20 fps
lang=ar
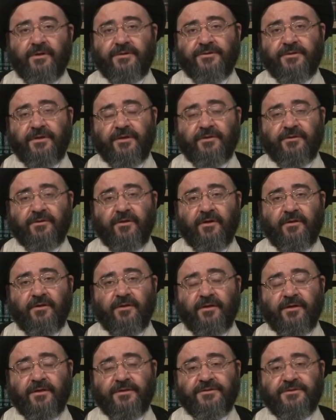الشيطان
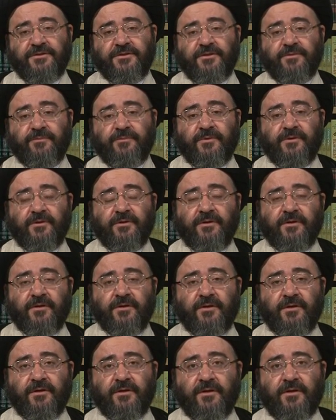الرجيم
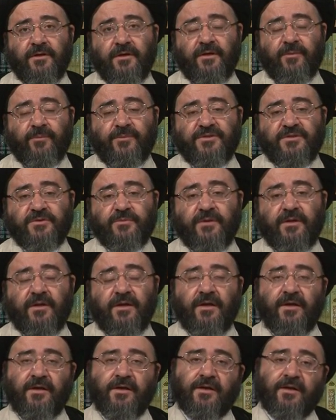بسم
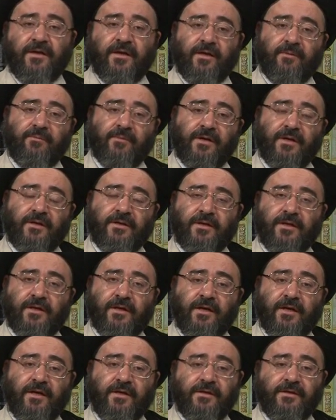الله الرحمن
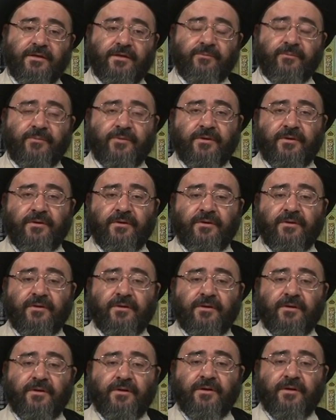الرحيم
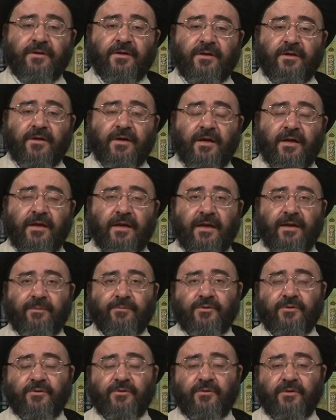
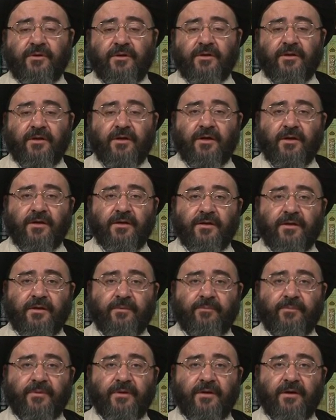الحمد لله
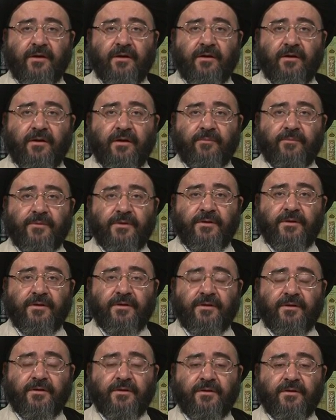رب
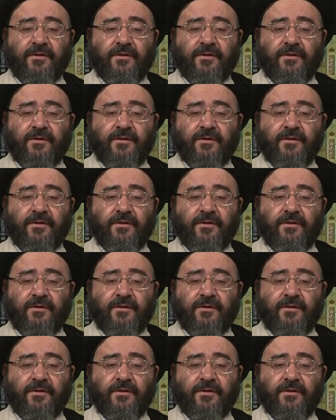العالمين